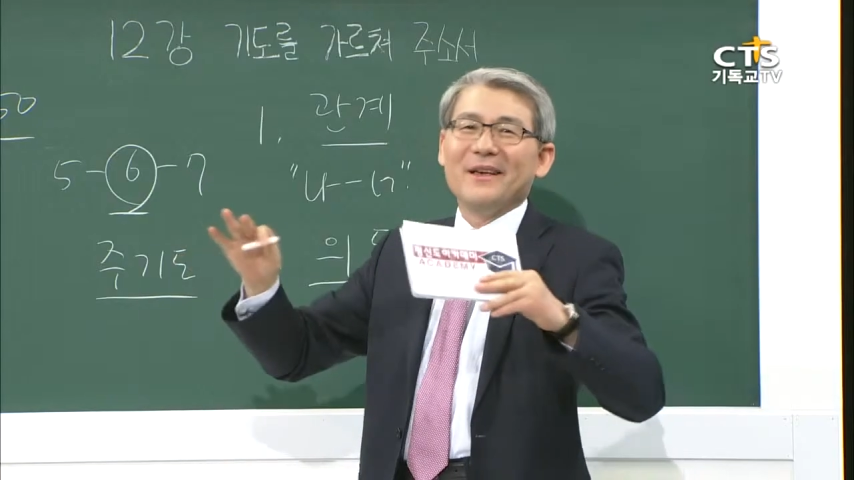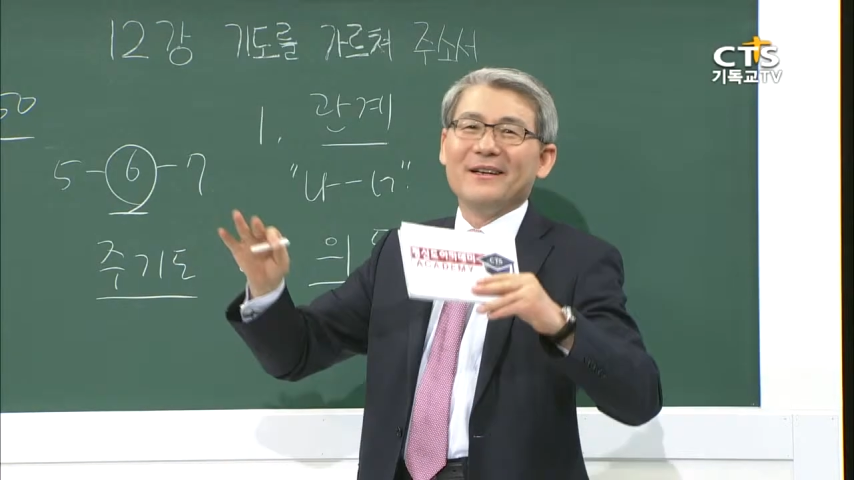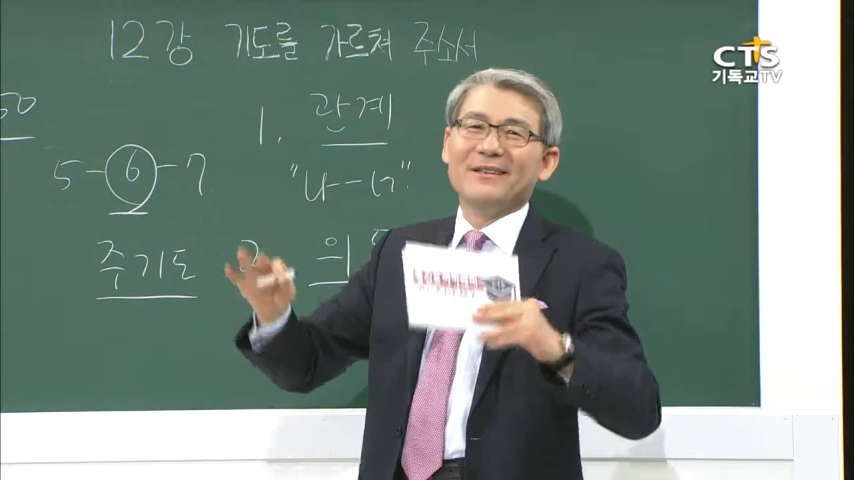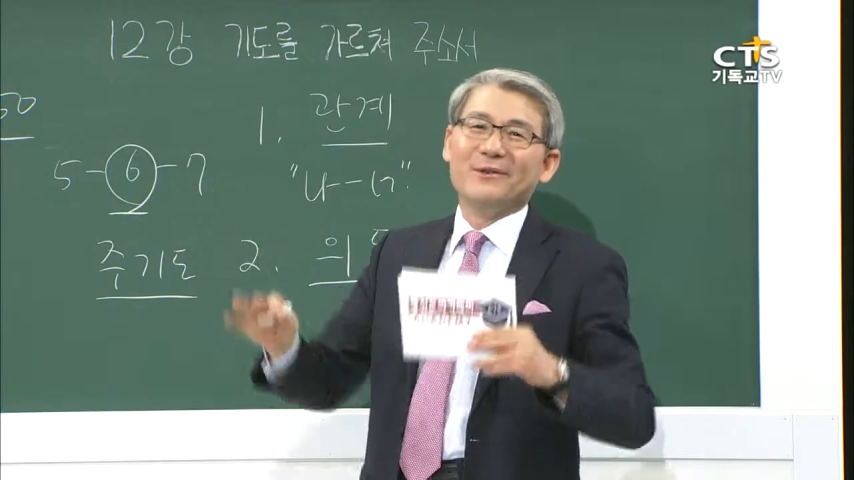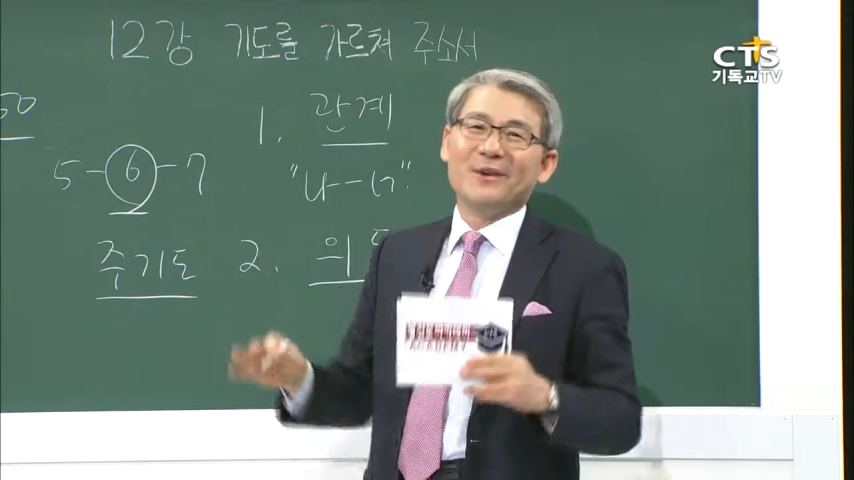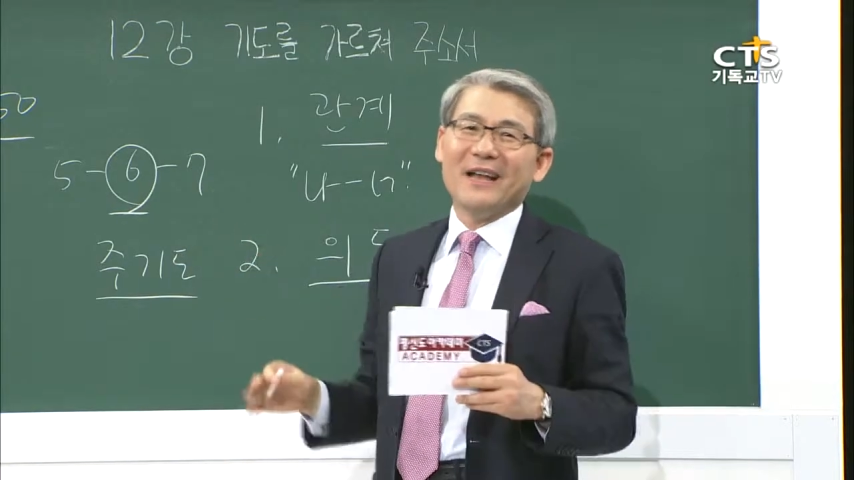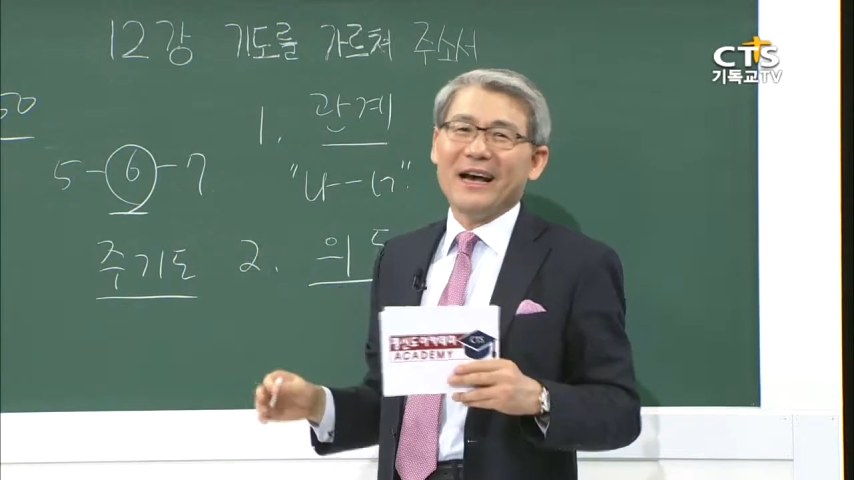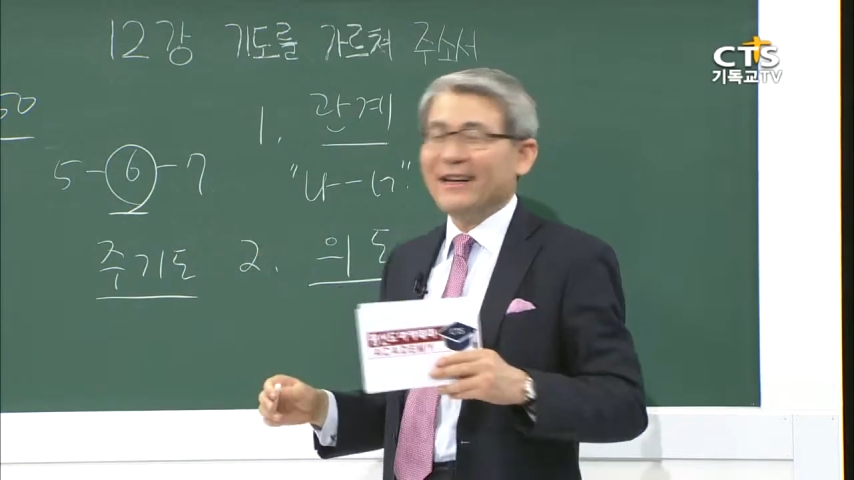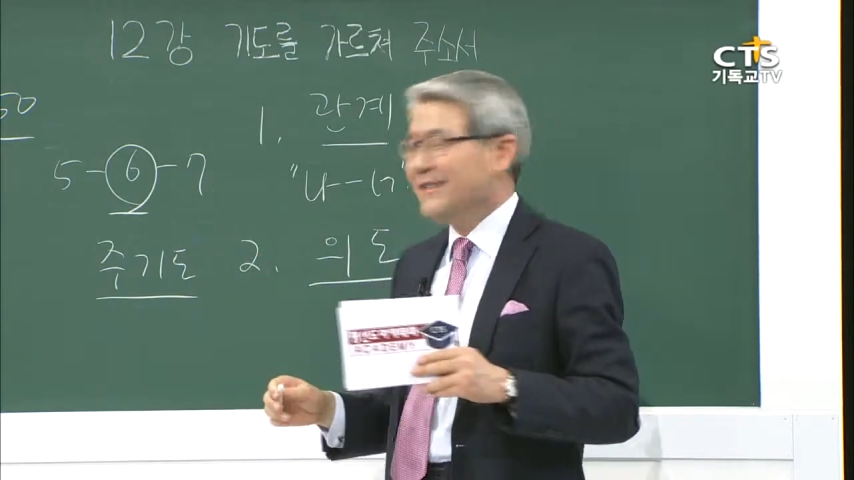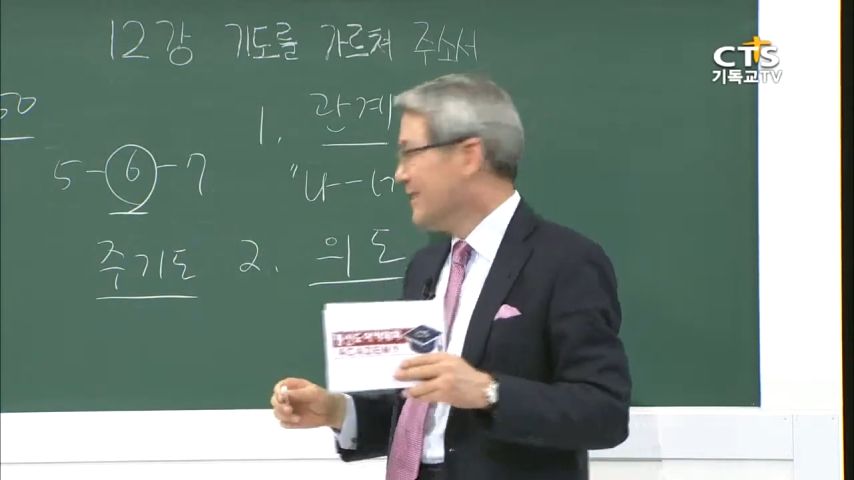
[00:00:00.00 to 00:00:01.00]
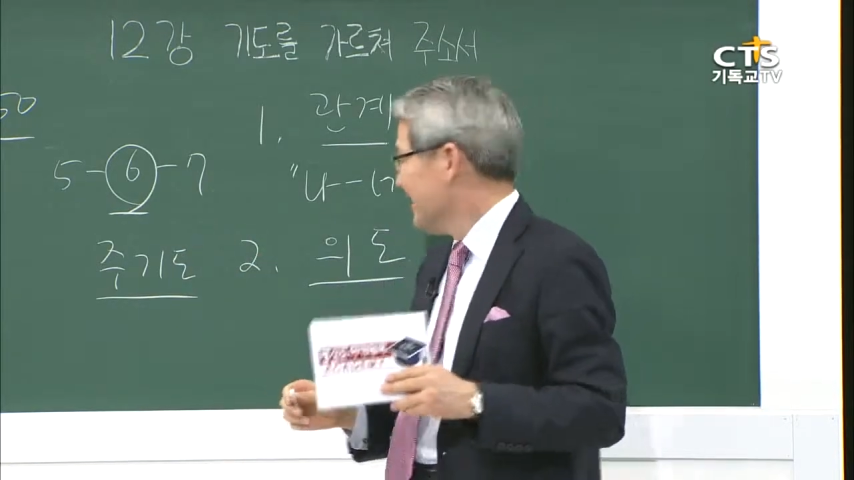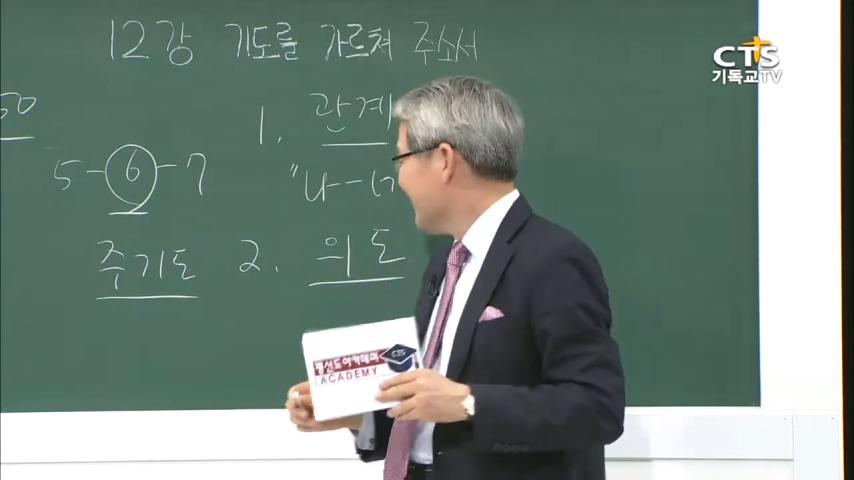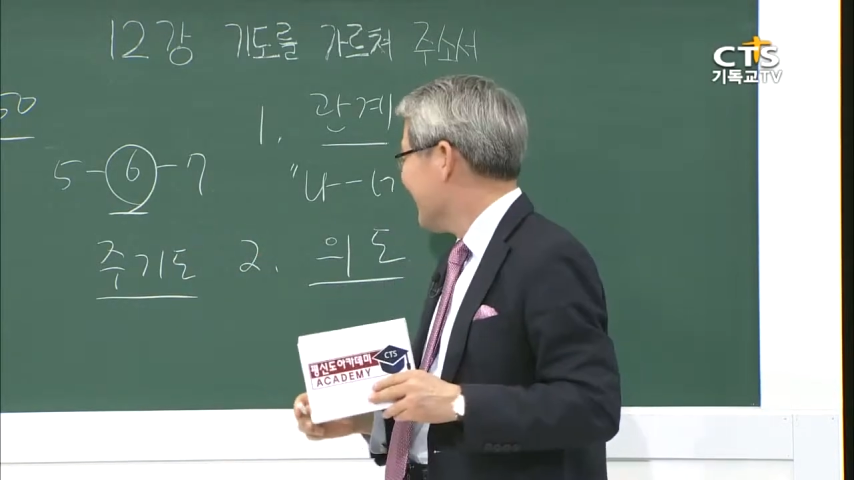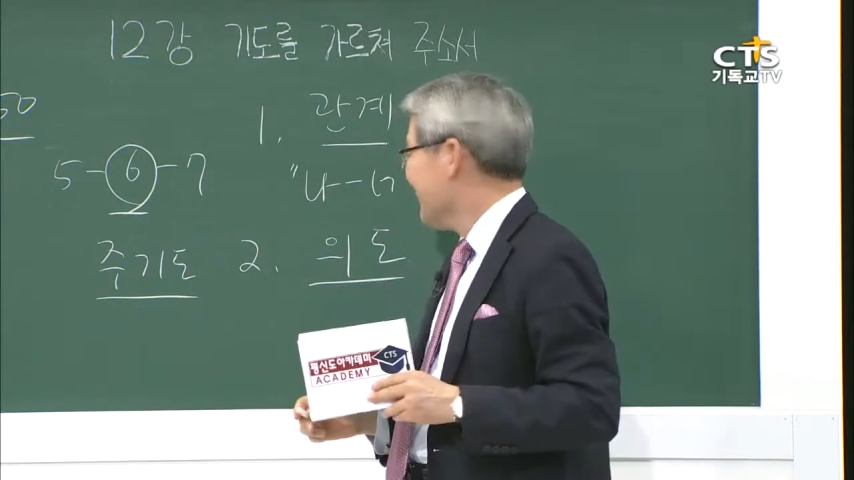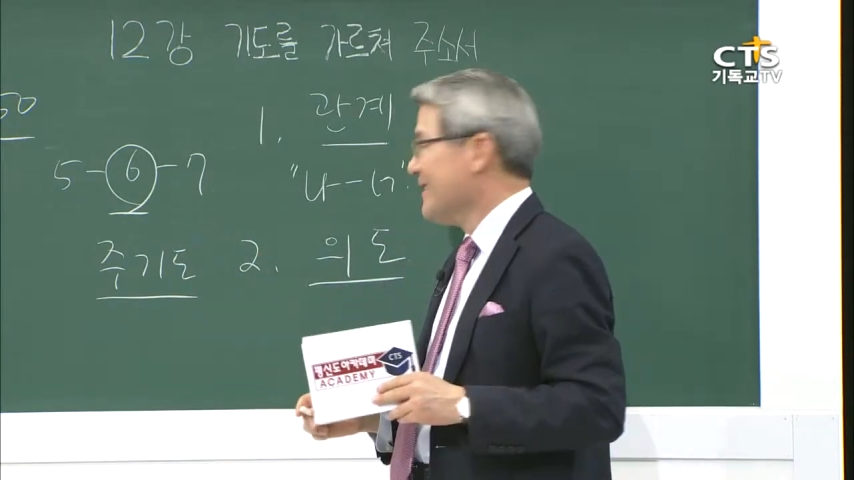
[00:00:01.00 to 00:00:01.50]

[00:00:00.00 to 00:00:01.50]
일을 이루어 나가는 그